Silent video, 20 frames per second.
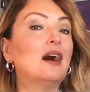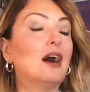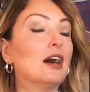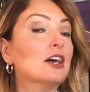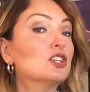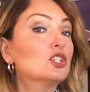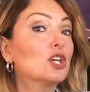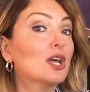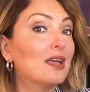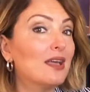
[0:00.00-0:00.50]

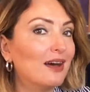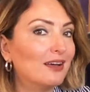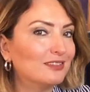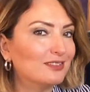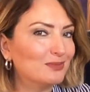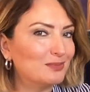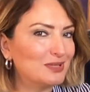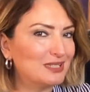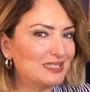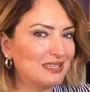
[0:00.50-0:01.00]
aşk
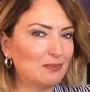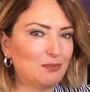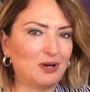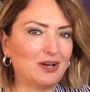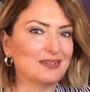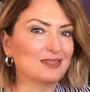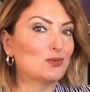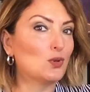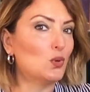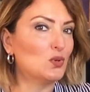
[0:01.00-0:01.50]
hayatımızda
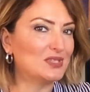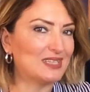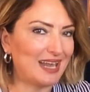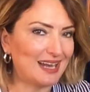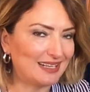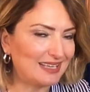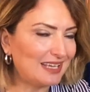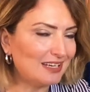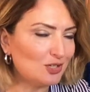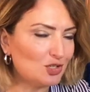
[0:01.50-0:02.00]
bazı
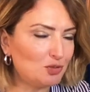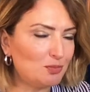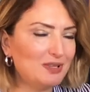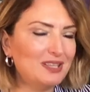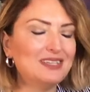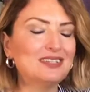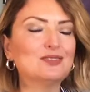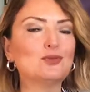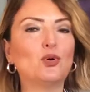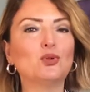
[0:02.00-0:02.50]
özel
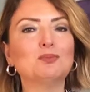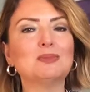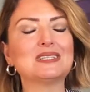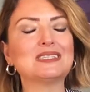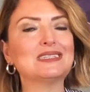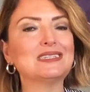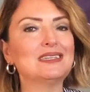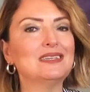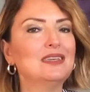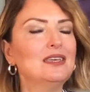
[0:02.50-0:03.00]
gelişmelerin
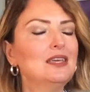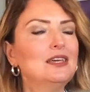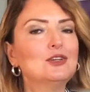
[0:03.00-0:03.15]
olması,